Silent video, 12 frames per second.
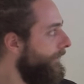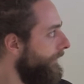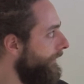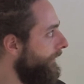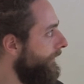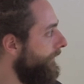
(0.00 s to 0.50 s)

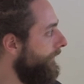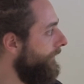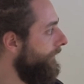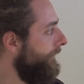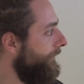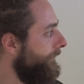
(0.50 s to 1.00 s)

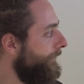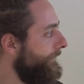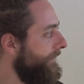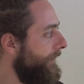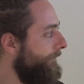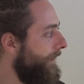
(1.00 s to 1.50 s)
Euh, donc
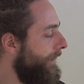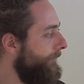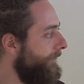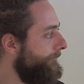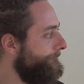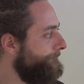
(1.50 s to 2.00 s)
c'est
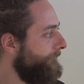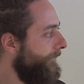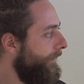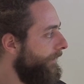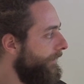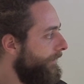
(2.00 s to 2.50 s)
imparable.
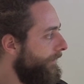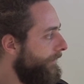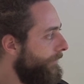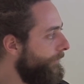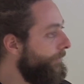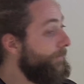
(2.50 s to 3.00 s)

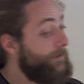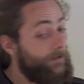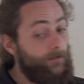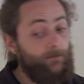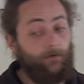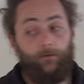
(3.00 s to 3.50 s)
Le truc, c'est que
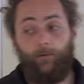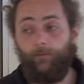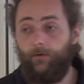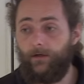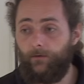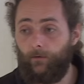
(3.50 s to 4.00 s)
si vous avez une
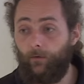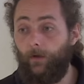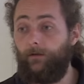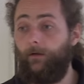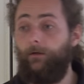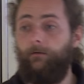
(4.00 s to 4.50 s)
population de
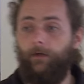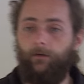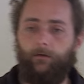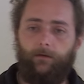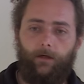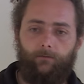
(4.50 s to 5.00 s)
3 tonnes de verre
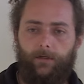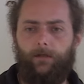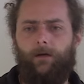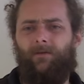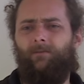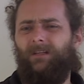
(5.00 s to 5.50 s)
de terre, vous êtes
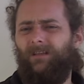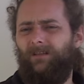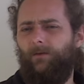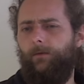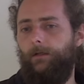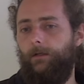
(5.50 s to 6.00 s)
quand même à
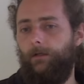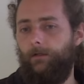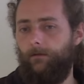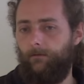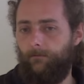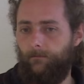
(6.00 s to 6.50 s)
1500 unités.
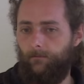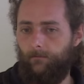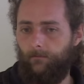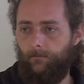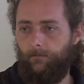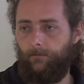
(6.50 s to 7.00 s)

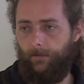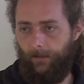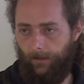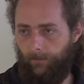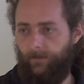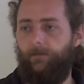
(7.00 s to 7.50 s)
Ça
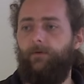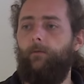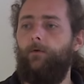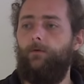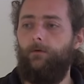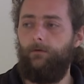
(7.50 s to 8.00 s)
commence à faire
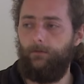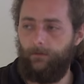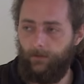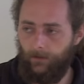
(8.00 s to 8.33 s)
beaucoup.